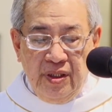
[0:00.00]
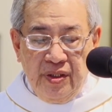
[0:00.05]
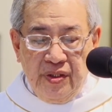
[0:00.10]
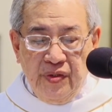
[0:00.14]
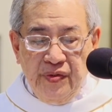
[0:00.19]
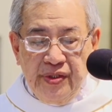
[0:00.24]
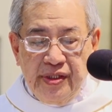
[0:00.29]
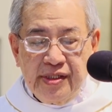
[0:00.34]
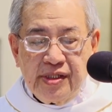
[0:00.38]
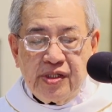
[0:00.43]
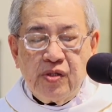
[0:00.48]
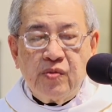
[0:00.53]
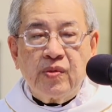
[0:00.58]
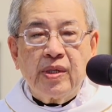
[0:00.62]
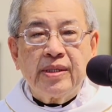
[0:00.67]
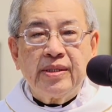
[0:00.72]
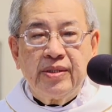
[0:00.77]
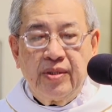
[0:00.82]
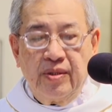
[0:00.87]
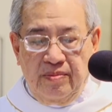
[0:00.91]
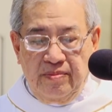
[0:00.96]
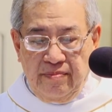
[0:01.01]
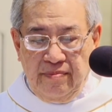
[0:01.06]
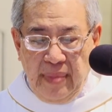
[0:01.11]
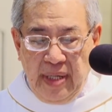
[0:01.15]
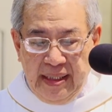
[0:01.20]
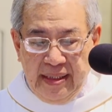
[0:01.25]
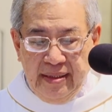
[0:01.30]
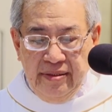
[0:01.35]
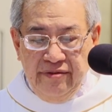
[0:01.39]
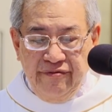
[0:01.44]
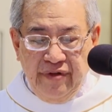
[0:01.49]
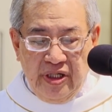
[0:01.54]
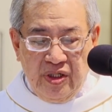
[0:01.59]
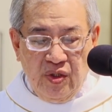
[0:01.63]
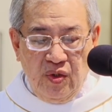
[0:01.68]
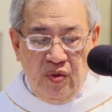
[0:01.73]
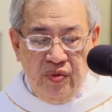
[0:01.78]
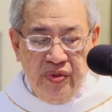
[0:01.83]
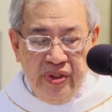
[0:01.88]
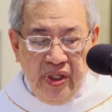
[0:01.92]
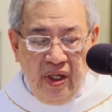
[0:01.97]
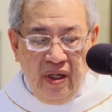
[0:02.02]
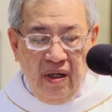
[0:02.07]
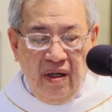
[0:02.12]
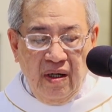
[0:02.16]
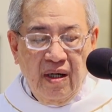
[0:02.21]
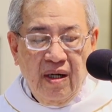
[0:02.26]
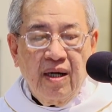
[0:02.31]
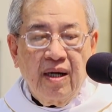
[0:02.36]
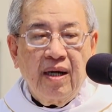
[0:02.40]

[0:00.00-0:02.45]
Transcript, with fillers: Chúa Giêsu đã dùng bánh và rượu nho